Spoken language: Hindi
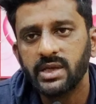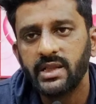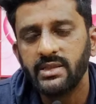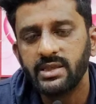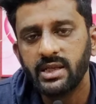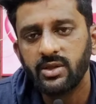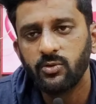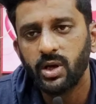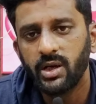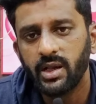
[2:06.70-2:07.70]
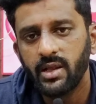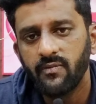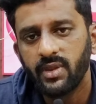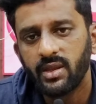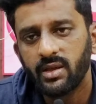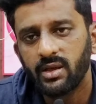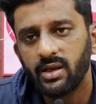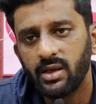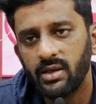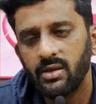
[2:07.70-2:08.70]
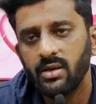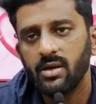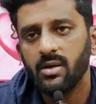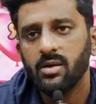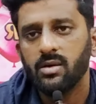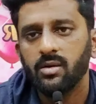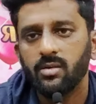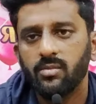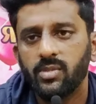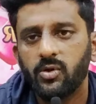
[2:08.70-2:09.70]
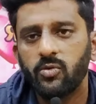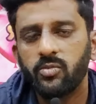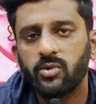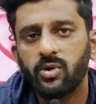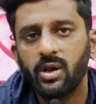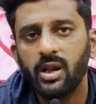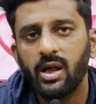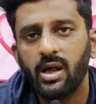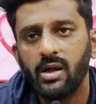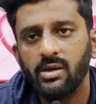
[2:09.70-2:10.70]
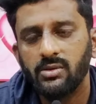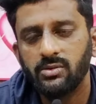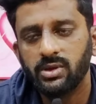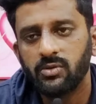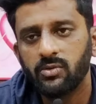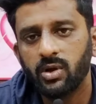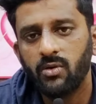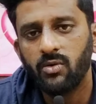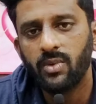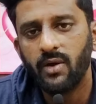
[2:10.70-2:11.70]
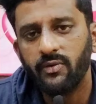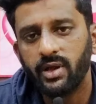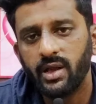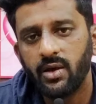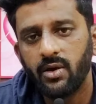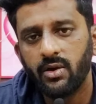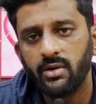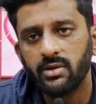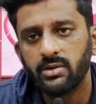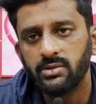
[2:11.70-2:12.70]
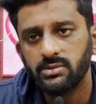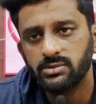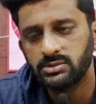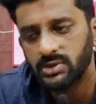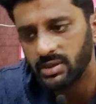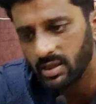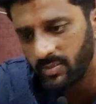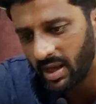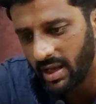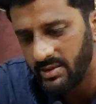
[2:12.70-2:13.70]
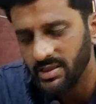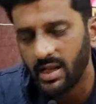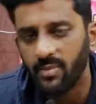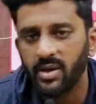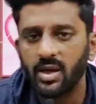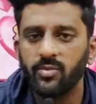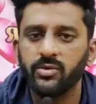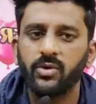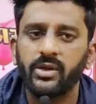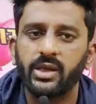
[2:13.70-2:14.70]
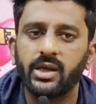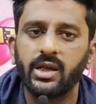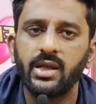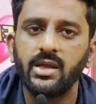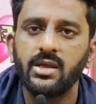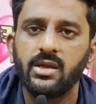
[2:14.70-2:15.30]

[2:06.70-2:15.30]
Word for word: ज़्यादा से ज़्यादा दुआ करें कि मरहूम को अल्लाह उनकी गुनाहों को माफ़ करे और जन्नत में आला से आला मकाम उनको अता करे